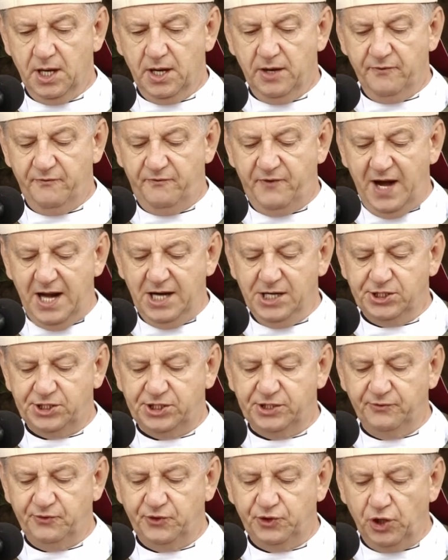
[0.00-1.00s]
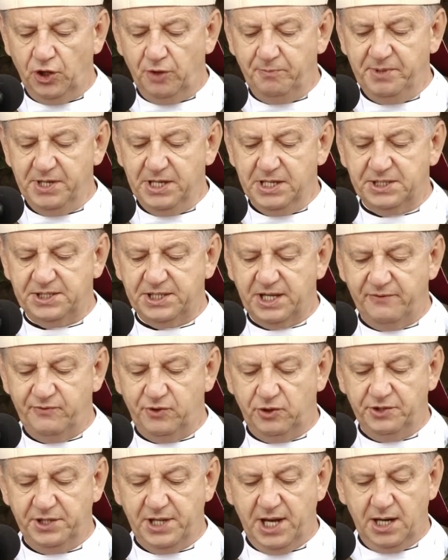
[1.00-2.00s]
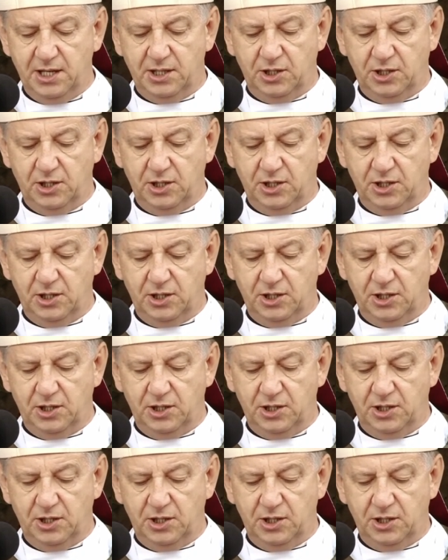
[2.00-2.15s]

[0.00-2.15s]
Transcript: Walcz w dobrych zawodach